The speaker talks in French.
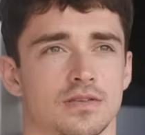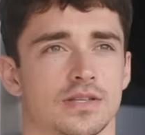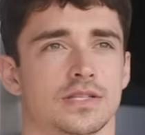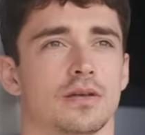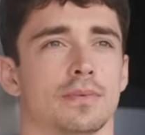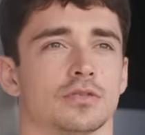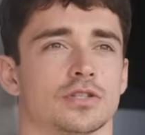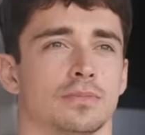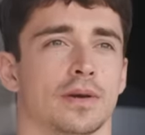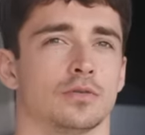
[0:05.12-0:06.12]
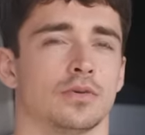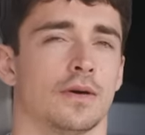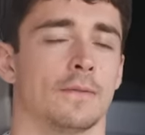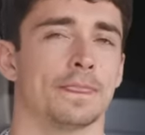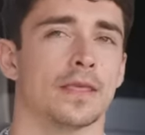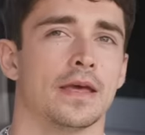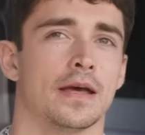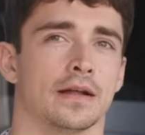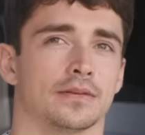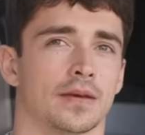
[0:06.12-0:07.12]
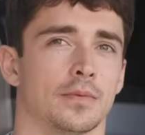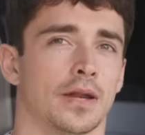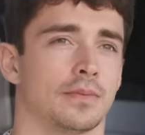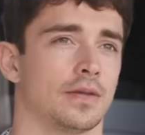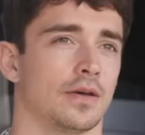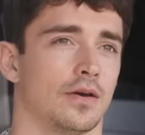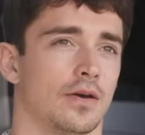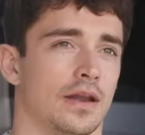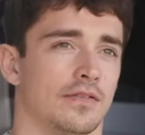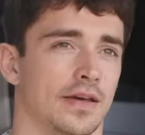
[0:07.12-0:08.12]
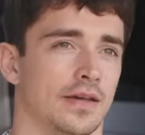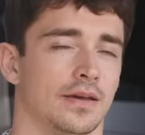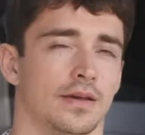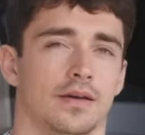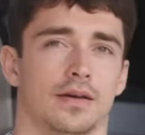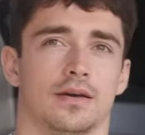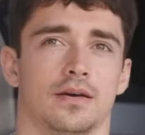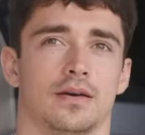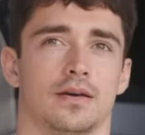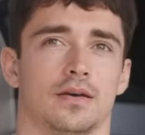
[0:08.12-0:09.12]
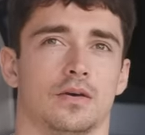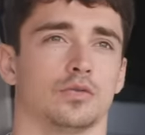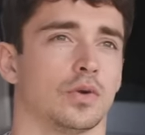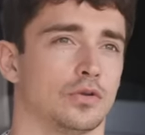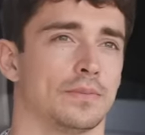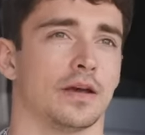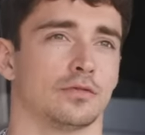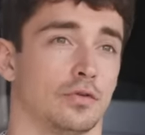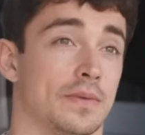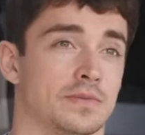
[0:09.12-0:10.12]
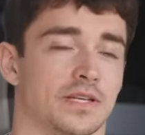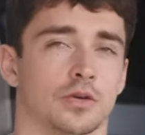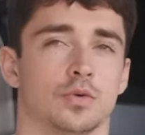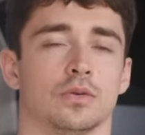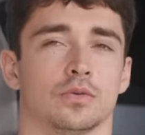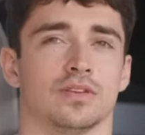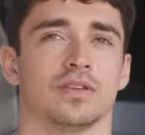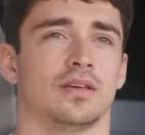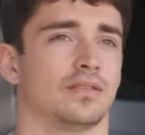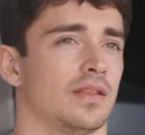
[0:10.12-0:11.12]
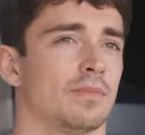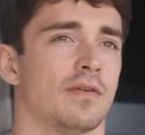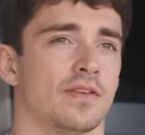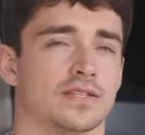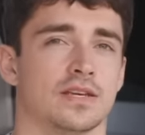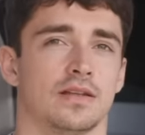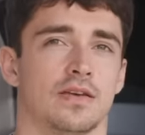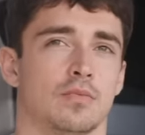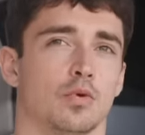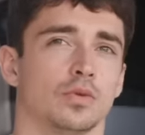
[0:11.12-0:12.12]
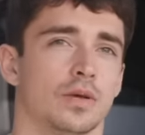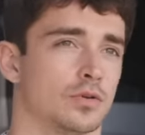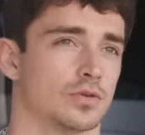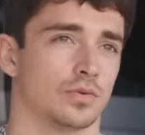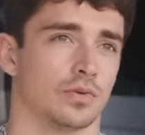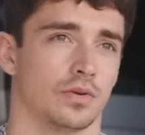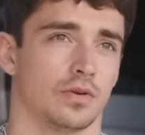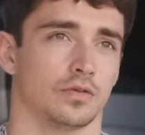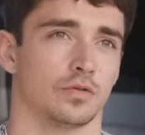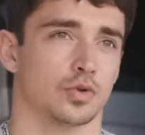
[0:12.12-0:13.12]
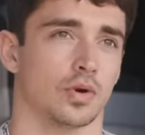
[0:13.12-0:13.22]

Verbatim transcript: difficile parce que j'ai perdu un, très bon ami euh, la veille, euh, Antoine Hubert, sur le même circuit, donc c'était pas facile. Il y avait beaucoup d'émotions euh, ce